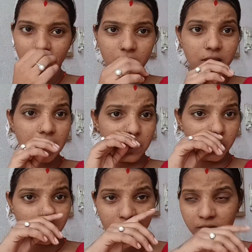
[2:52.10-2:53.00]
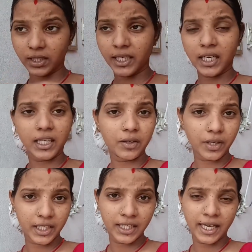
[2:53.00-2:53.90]
और चावल वावल होता है खाना
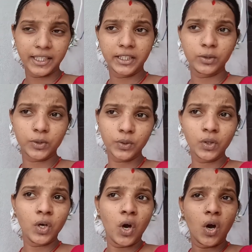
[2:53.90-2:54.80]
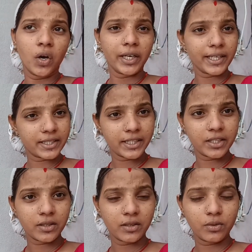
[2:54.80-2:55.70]
वाना खिलाए थे दोस्तों और एक
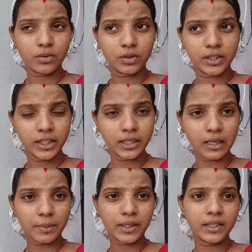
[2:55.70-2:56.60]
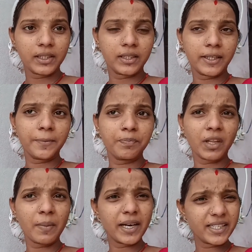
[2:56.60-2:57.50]
सीट वो दीदी के कपड़ा दिए थे
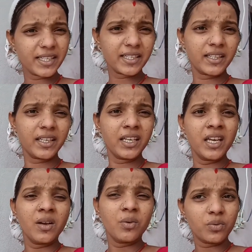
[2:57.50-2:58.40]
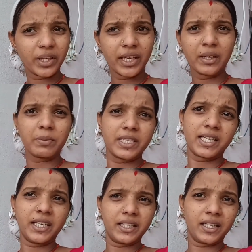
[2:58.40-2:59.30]
हमारे जैसे थी उनकी एक
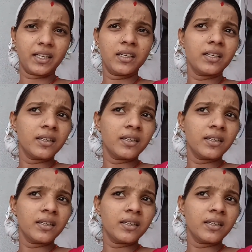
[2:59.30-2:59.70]
बच्चा ही था